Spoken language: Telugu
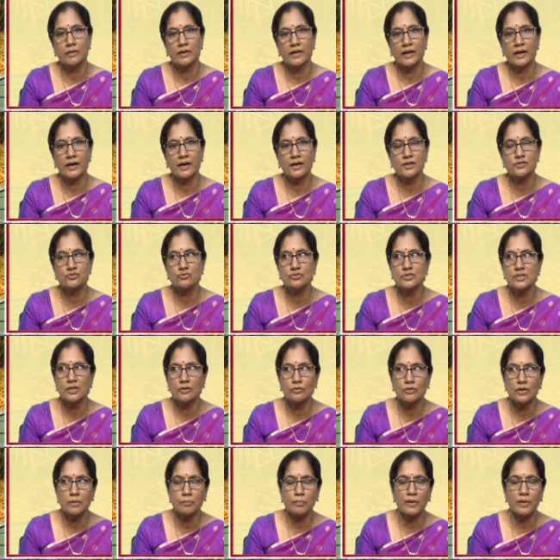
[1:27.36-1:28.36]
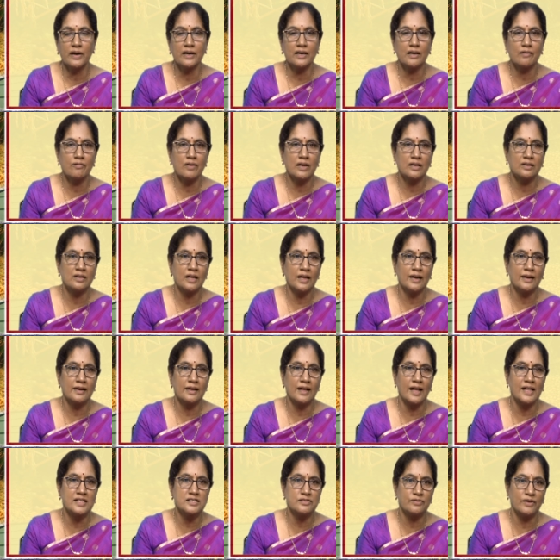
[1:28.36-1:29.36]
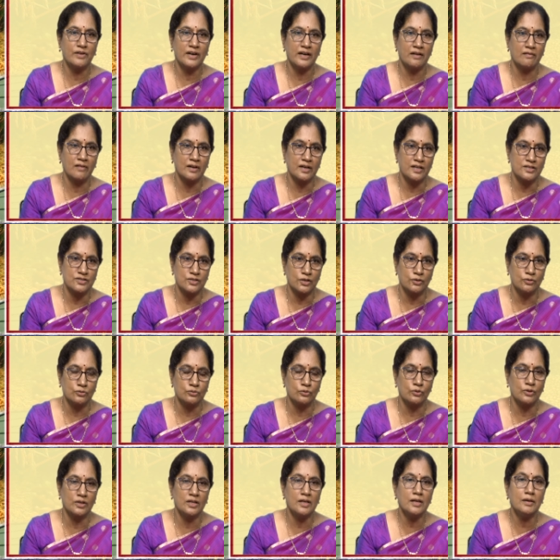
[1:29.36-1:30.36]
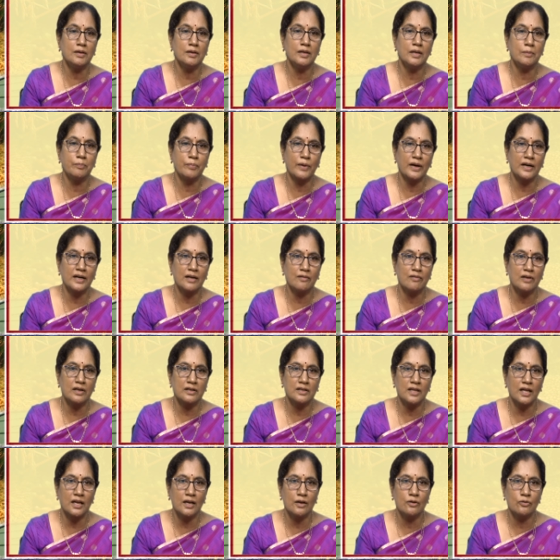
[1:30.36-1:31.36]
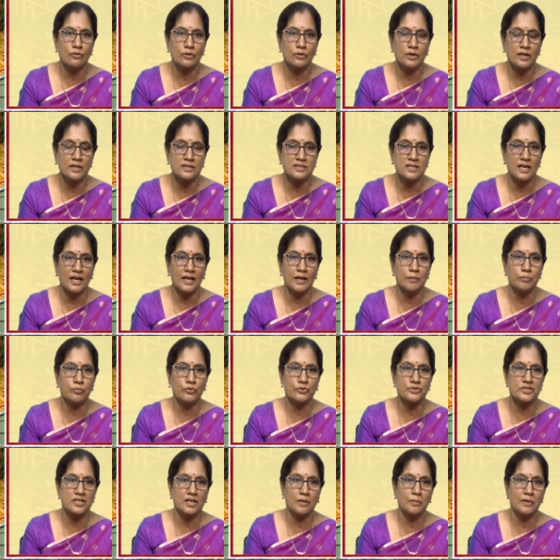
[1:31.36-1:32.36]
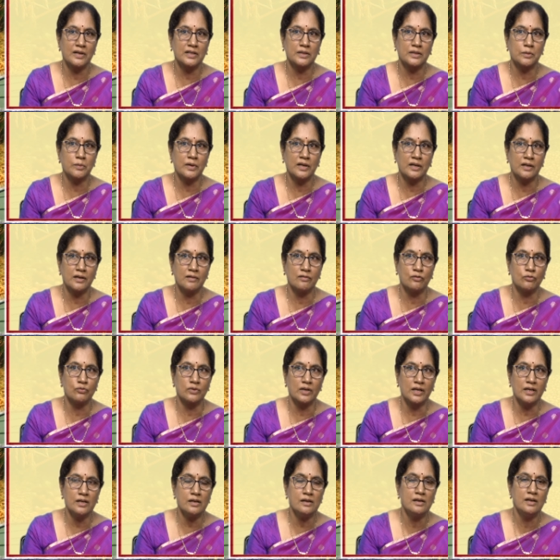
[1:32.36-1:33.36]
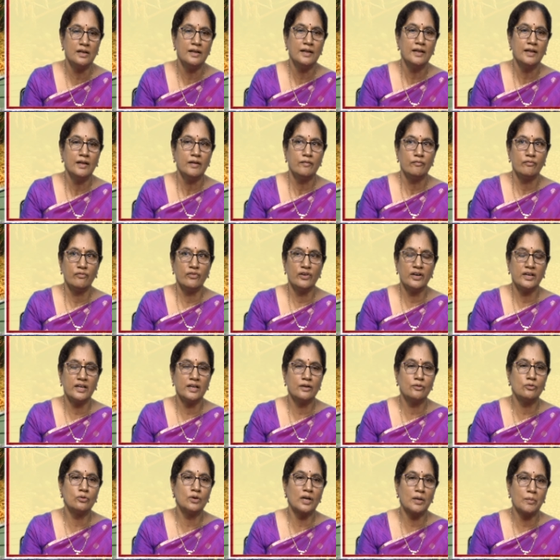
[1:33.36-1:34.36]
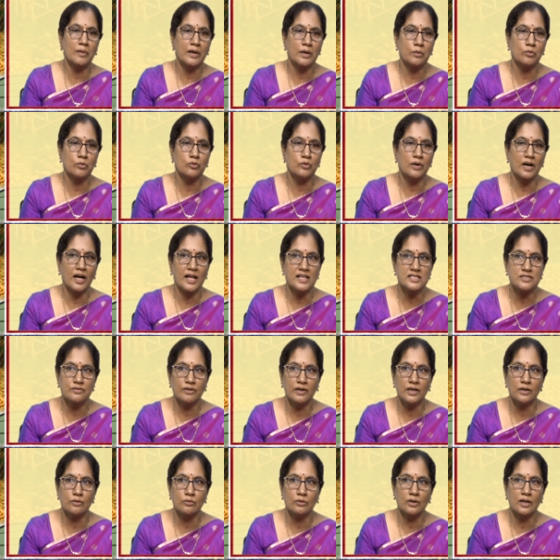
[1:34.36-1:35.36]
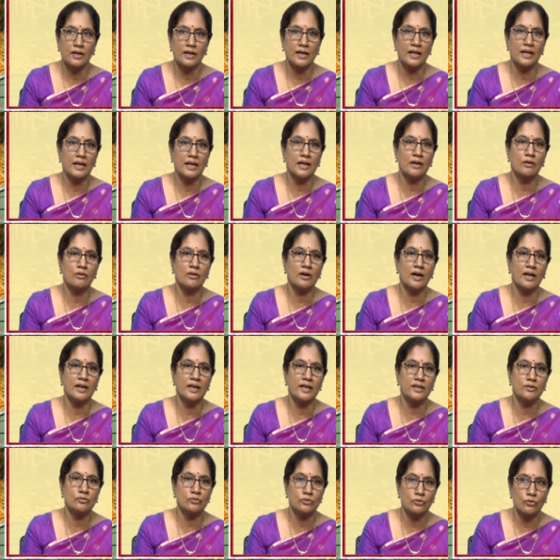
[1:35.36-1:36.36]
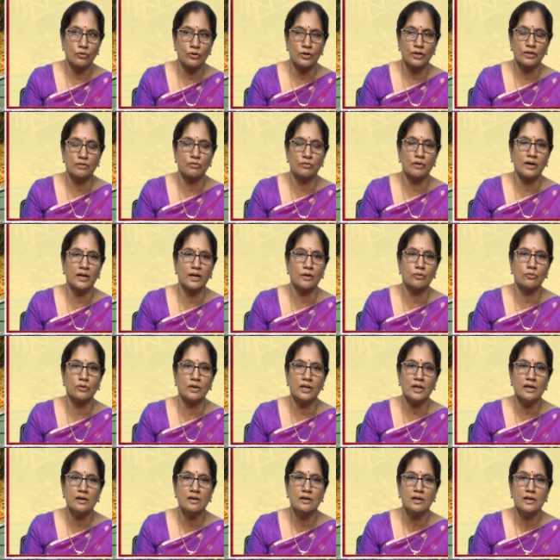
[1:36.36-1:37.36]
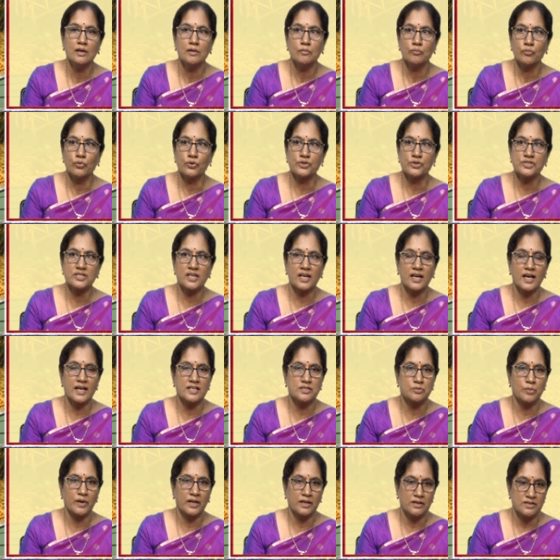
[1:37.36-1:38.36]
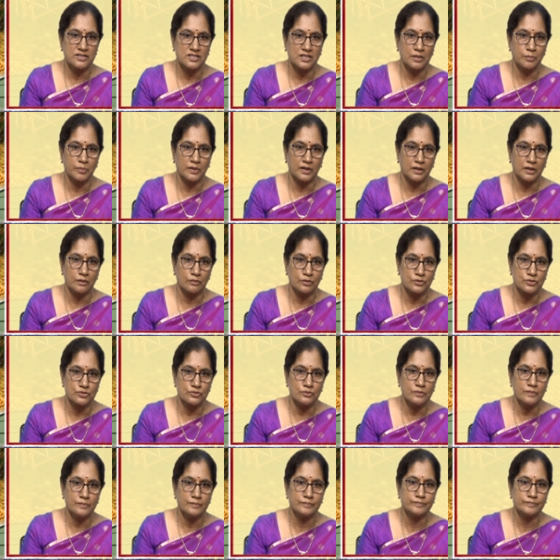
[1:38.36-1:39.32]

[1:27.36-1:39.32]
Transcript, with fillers: ఎక్కడ చూసినా కూడా పంట వ్యర్థాలను కాల్చివేయడం అనేది జరుగుతుంది ఈ పంట వ్యర్థాల్లో కూడా చాలా పోషకభరితమైనవి ఉంటాయి వీటిని కూడా మనము కాల్చివేయకుండా నేలలో కలియదున్నుకోవడం ద్వారా కూడా పోషక యాజమాన్యం చేపట్టవచ్చు